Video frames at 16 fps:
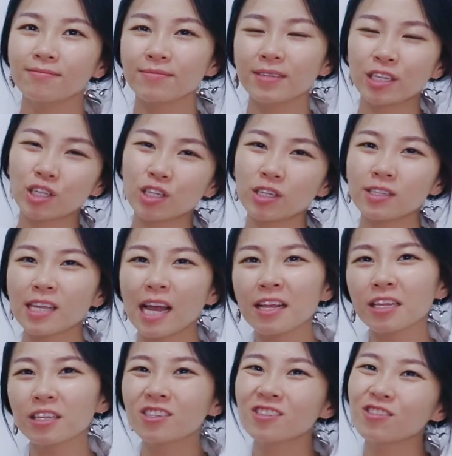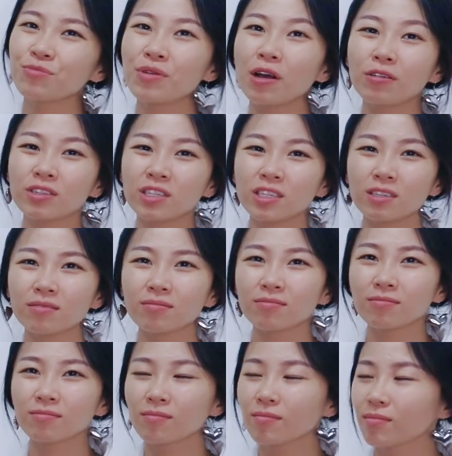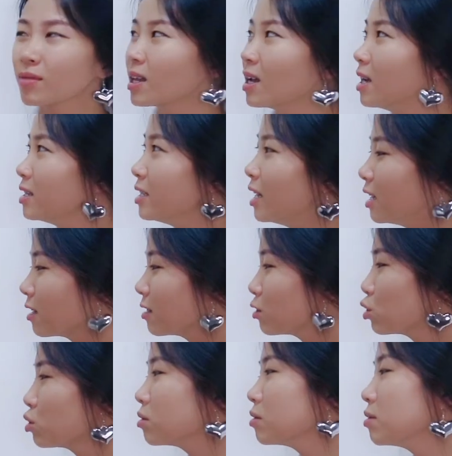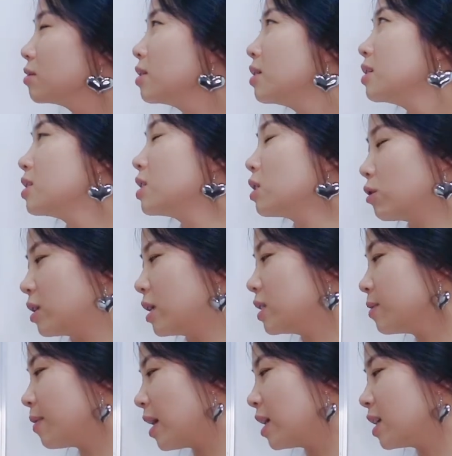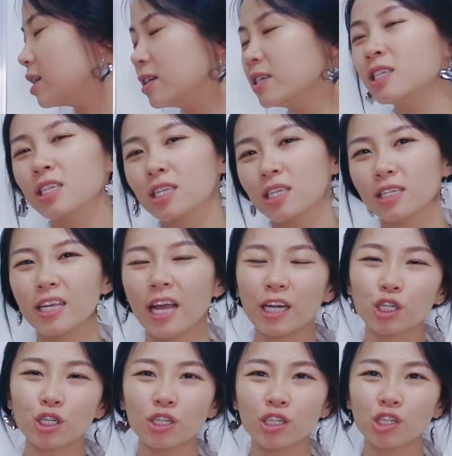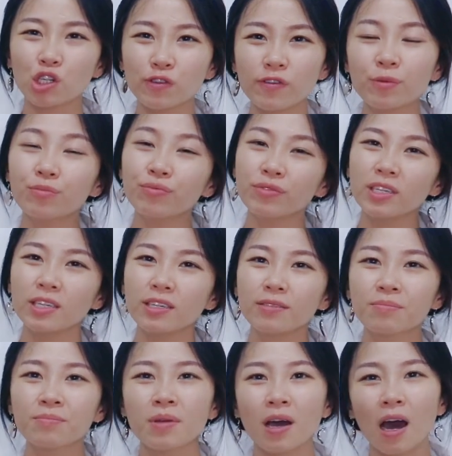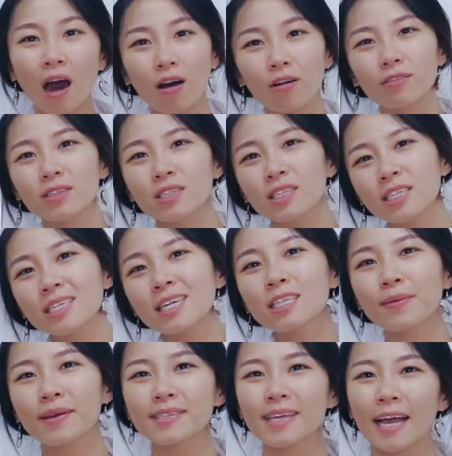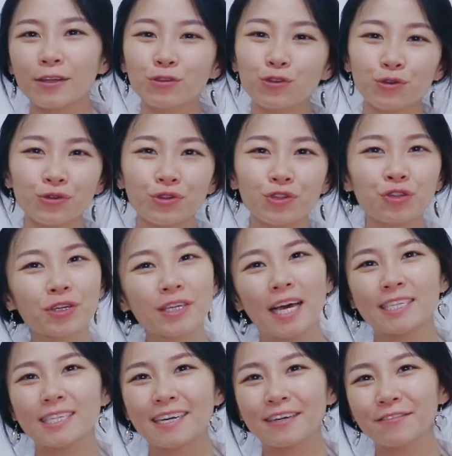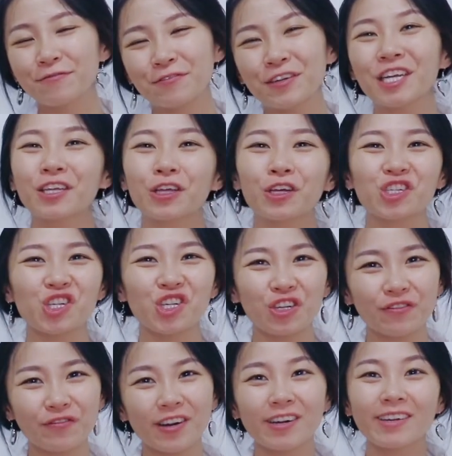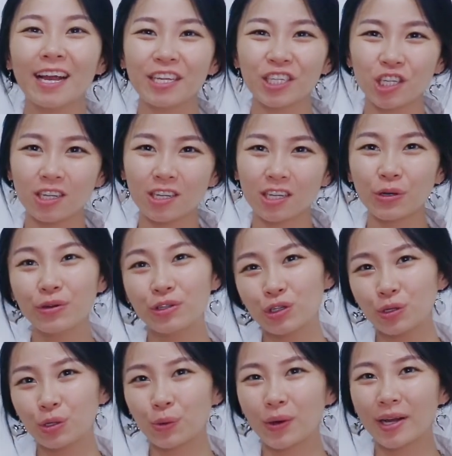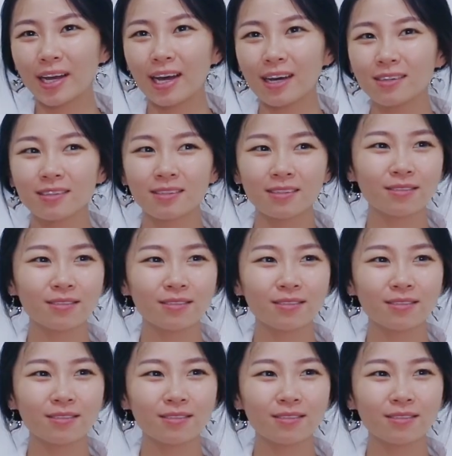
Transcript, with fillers: 也是三人智妙计，也能够走成这盘和棋，也还是十分不易。好，今天这盘残局就给大家分享到这里，非常感谢各位友的观看。